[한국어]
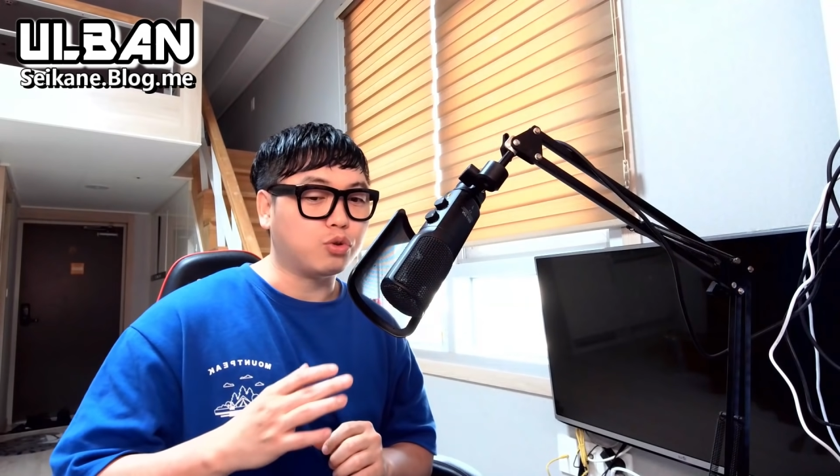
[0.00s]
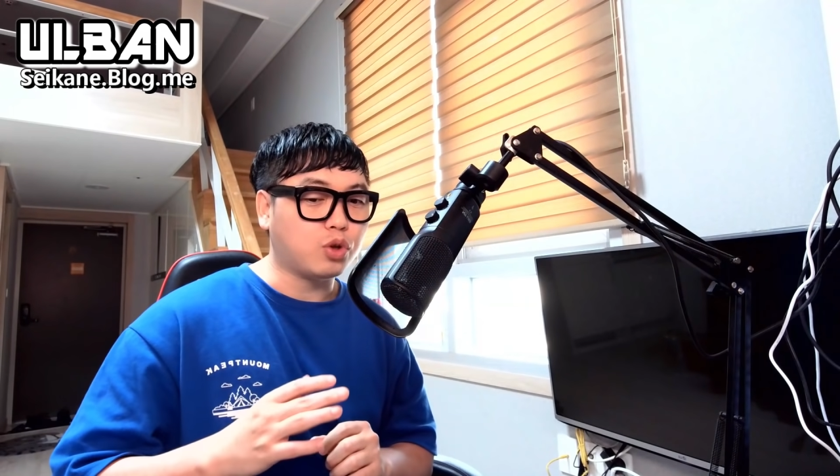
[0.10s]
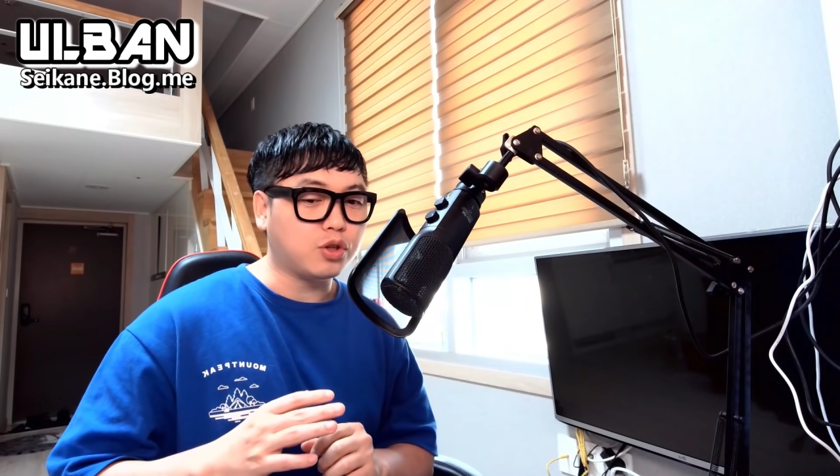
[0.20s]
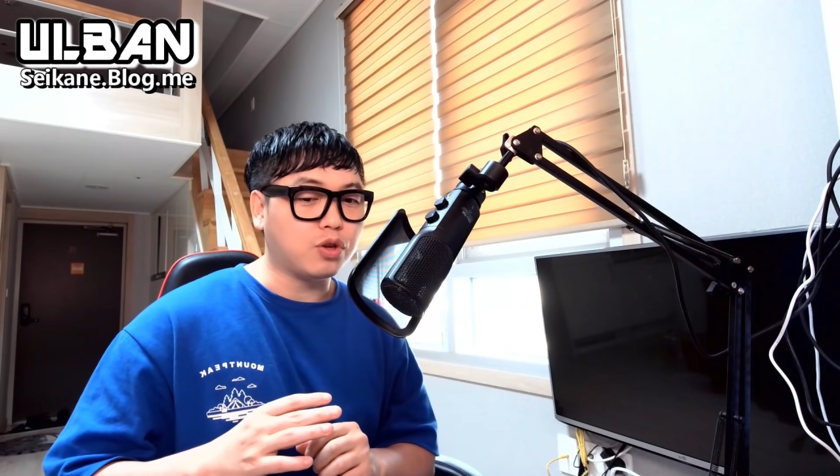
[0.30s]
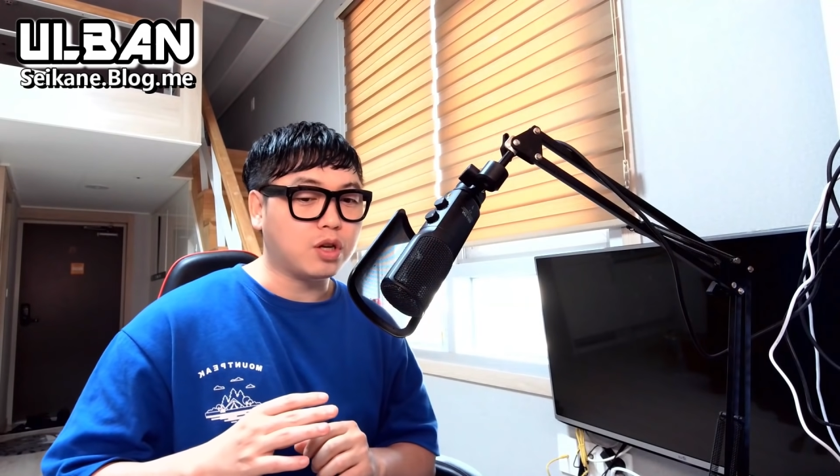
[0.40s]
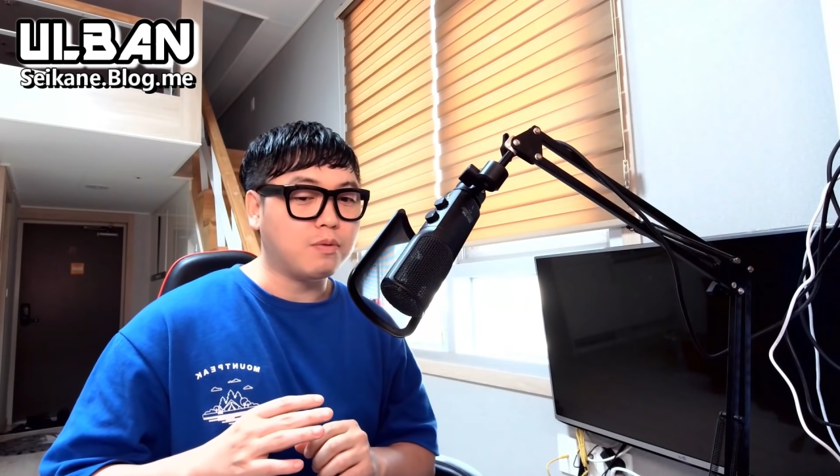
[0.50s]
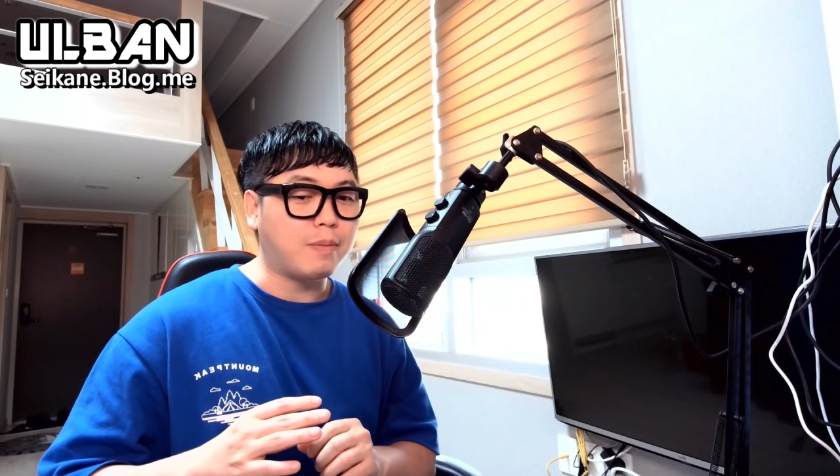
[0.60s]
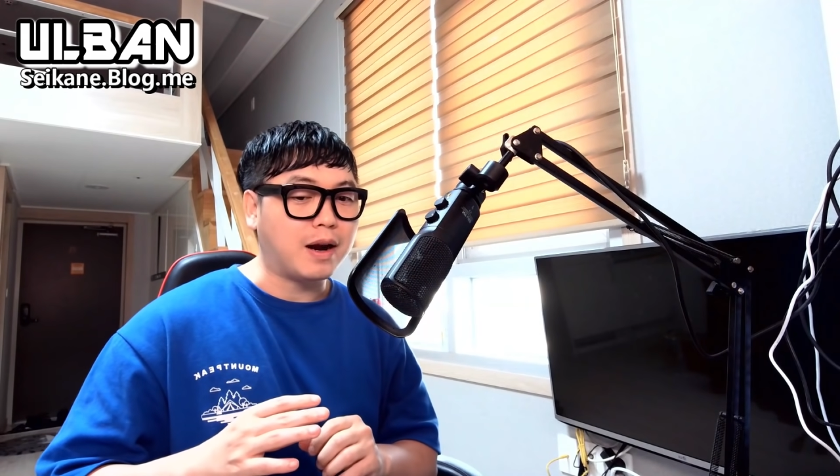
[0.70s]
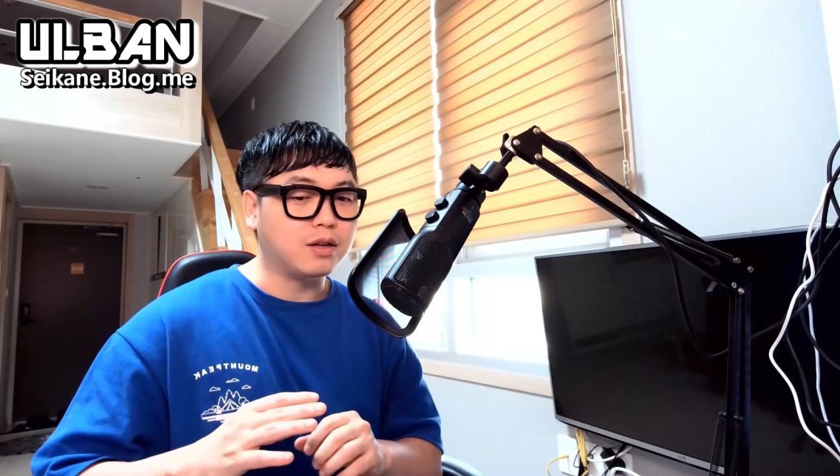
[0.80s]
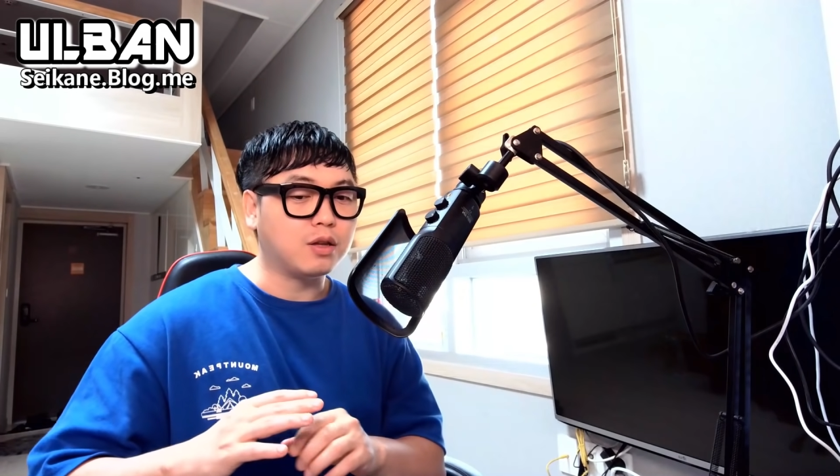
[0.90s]
최저임금은
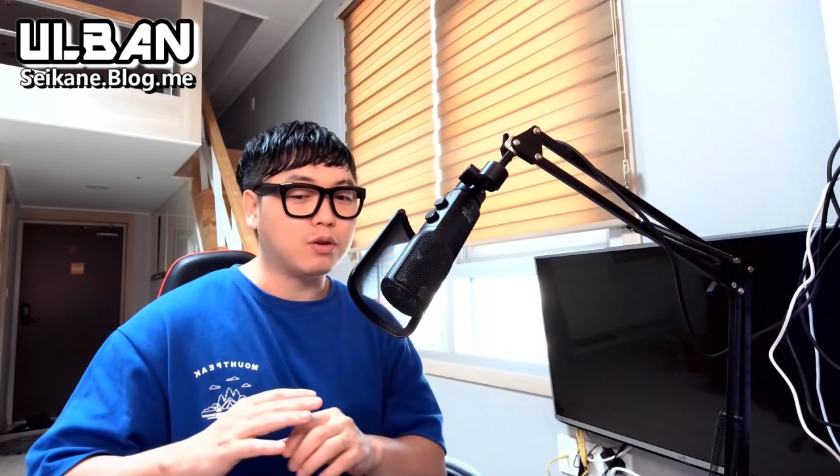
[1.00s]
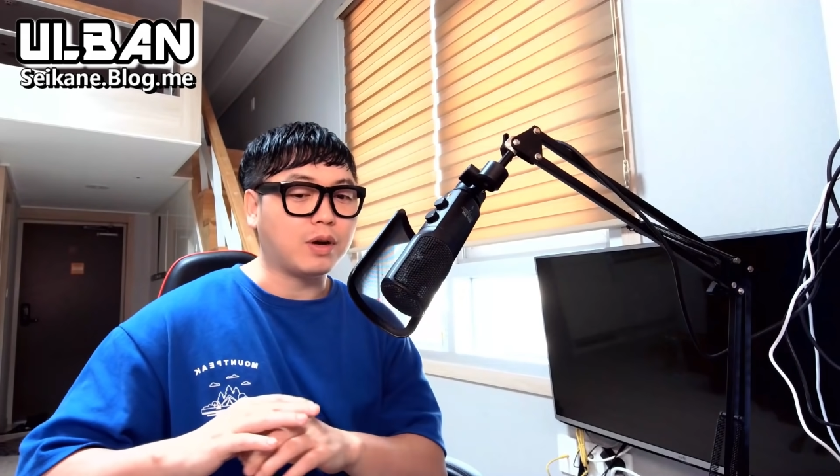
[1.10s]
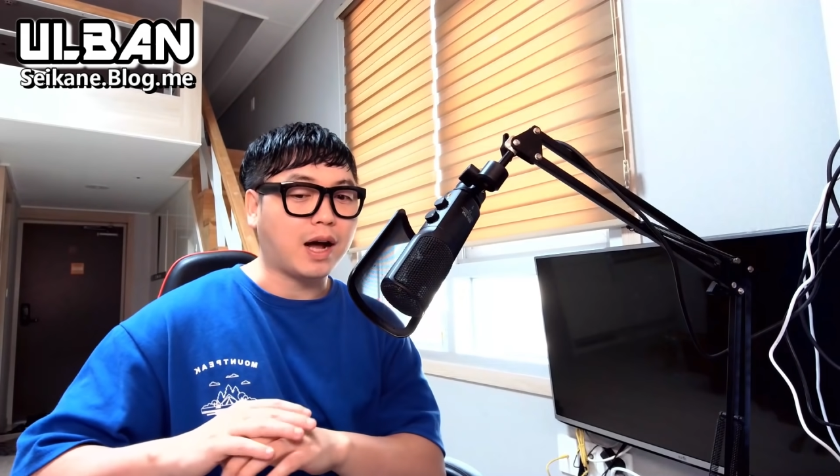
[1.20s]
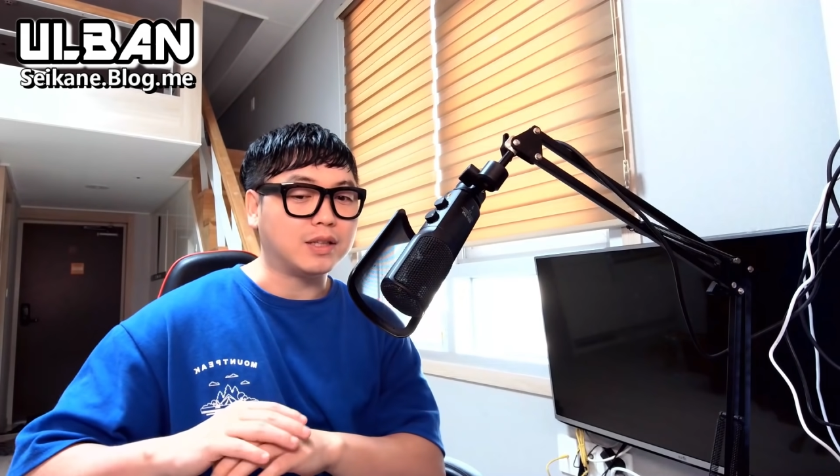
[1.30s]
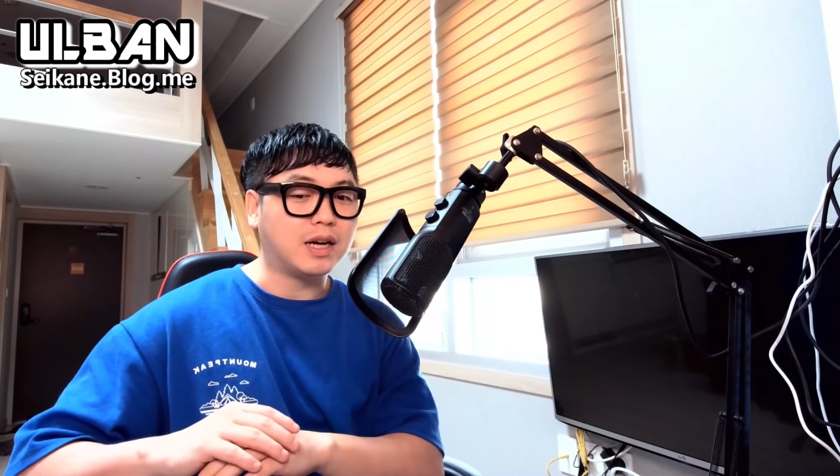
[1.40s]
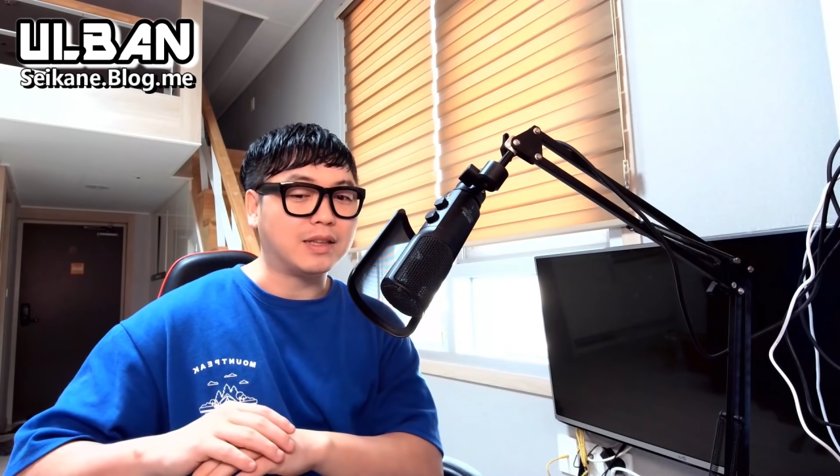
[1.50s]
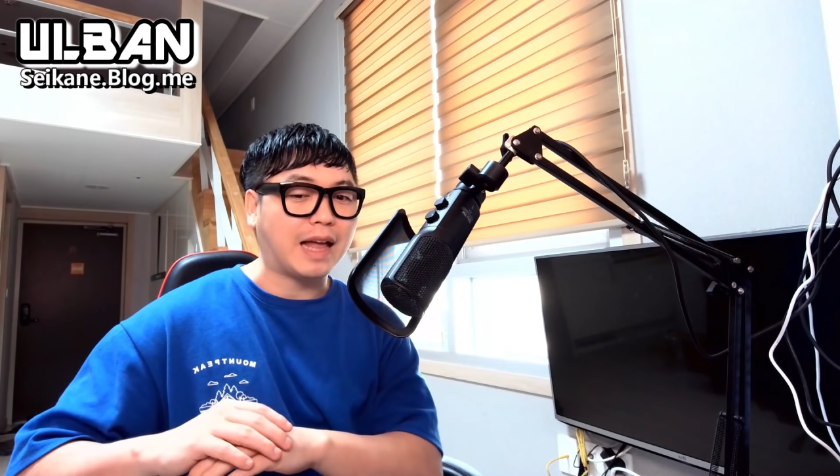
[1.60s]
말 그대로 가장